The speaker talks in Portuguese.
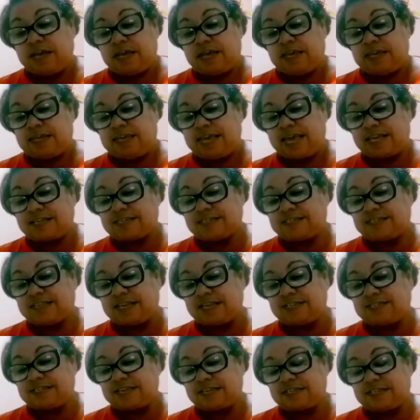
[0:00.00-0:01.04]
e
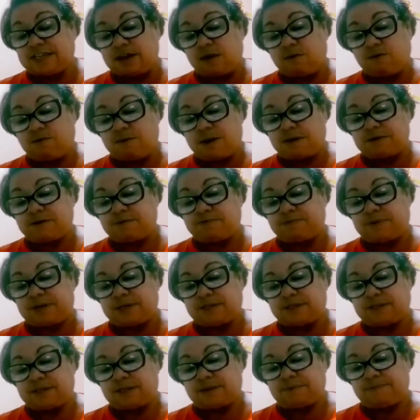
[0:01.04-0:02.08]
essências de algumas
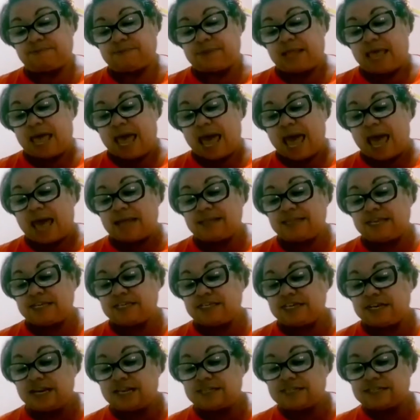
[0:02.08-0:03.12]
plantas. A
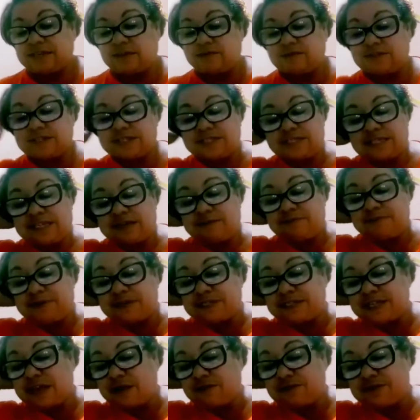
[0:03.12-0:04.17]
destilação
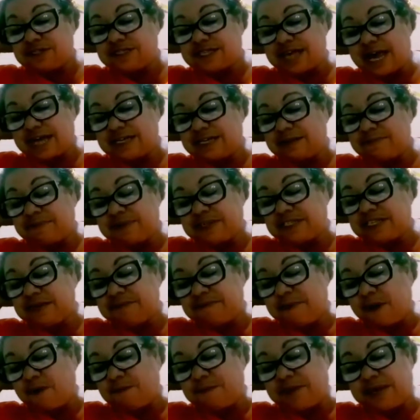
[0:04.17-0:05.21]
simples é usada
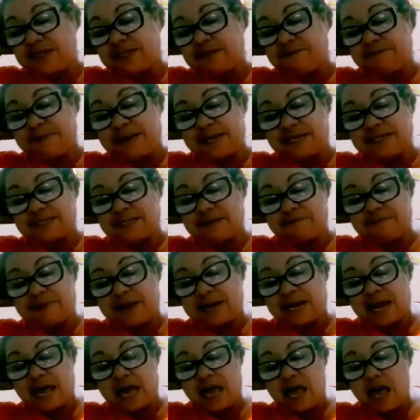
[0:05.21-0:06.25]
principalmente para
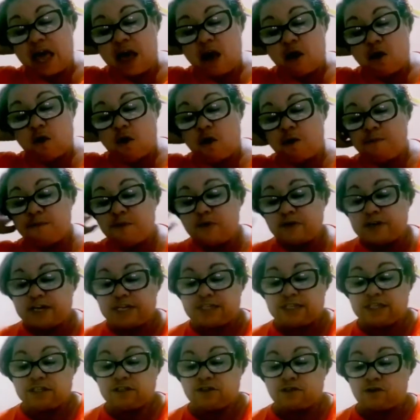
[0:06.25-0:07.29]
separar
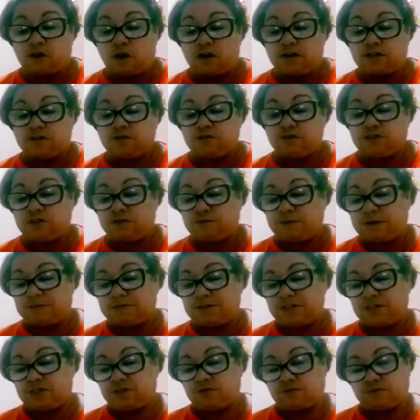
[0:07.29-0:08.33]
componentes sólidos de uma
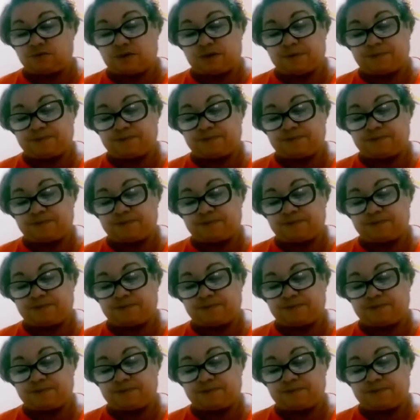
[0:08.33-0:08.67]
mistura.